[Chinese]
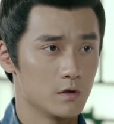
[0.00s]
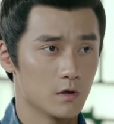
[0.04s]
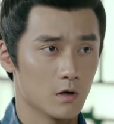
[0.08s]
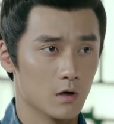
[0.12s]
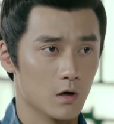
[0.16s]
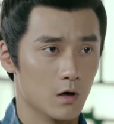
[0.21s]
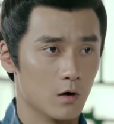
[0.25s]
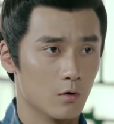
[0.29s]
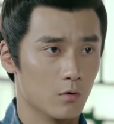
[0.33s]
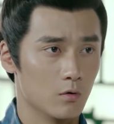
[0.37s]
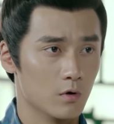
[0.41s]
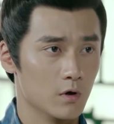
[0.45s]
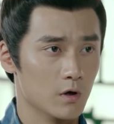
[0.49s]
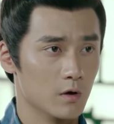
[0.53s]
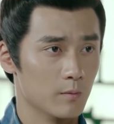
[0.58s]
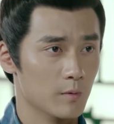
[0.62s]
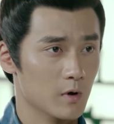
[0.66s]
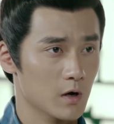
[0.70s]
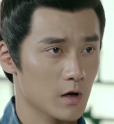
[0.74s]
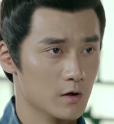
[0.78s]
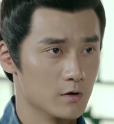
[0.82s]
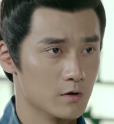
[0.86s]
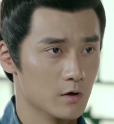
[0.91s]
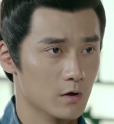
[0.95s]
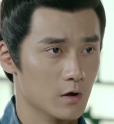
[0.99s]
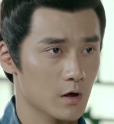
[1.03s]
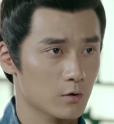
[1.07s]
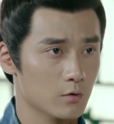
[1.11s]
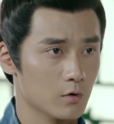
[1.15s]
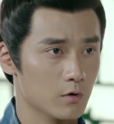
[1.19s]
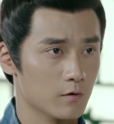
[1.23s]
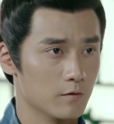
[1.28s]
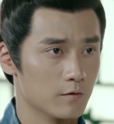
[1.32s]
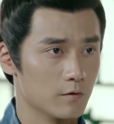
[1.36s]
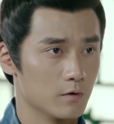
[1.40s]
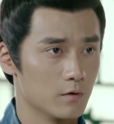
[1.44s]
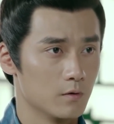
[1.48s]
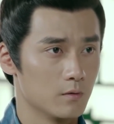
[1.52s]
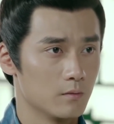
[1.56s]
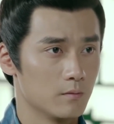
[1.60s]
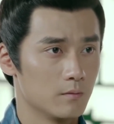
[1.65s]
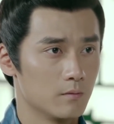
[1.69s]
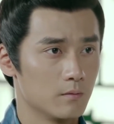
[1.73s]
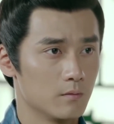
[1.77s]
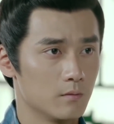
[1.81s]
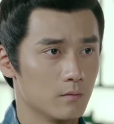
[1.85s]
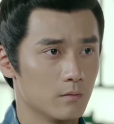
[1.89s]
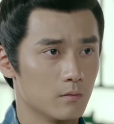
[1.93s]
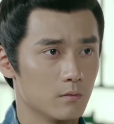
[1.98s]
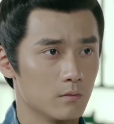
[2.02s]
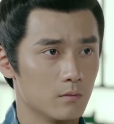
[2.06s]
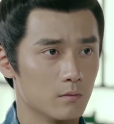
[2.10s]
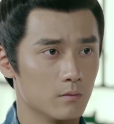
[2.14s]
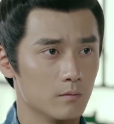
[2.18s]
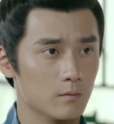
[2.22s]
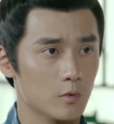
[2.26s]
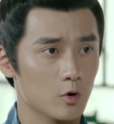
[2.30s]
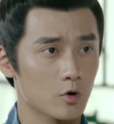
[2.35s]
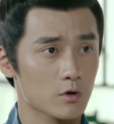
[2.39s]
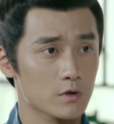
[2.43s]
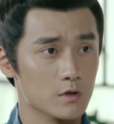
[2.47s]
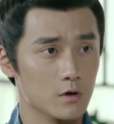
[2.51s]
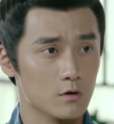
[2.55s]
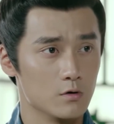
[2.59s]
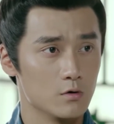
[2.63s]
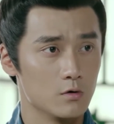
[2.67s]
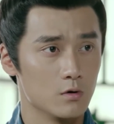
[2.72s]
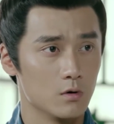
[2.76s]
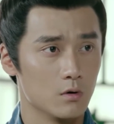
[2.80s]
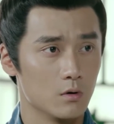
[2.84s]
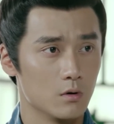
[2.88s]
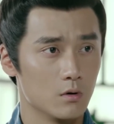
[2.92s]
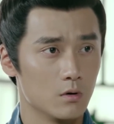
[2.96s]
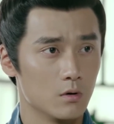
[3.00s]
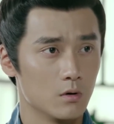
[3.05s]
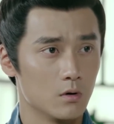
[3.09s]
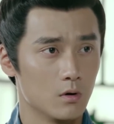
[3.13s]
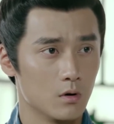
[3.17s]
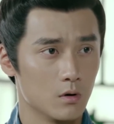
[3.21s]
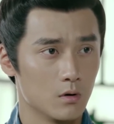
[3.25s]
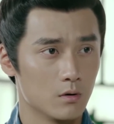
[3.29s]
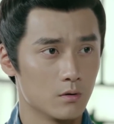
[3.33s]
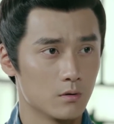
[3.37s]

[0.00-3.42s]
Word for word: 那几个老狐狸本来就很难对付，别往心里去。